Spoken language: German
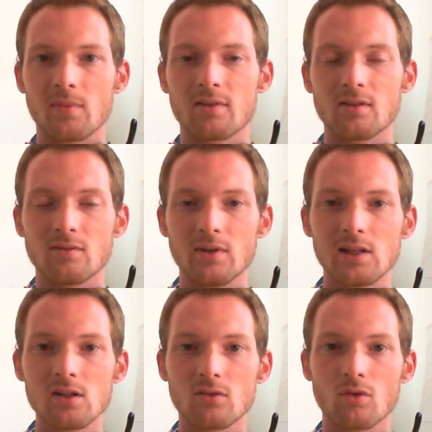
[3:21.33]
Es ist
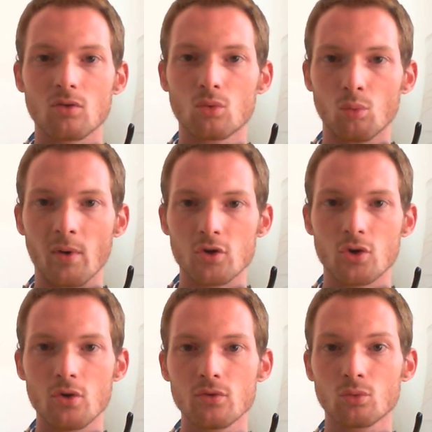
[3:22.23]
wirklich super
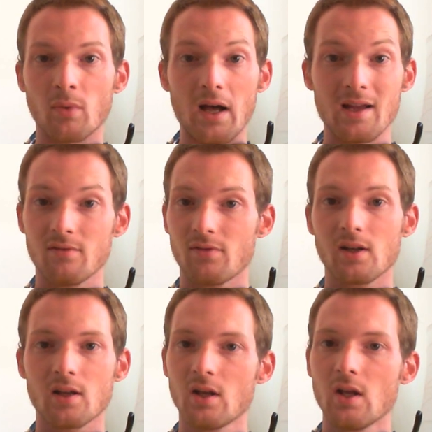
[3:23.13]
schön, super
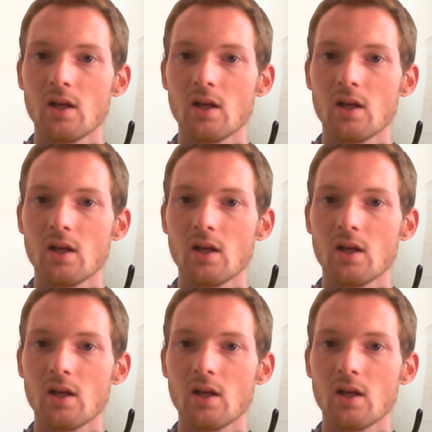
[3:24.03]
einfach,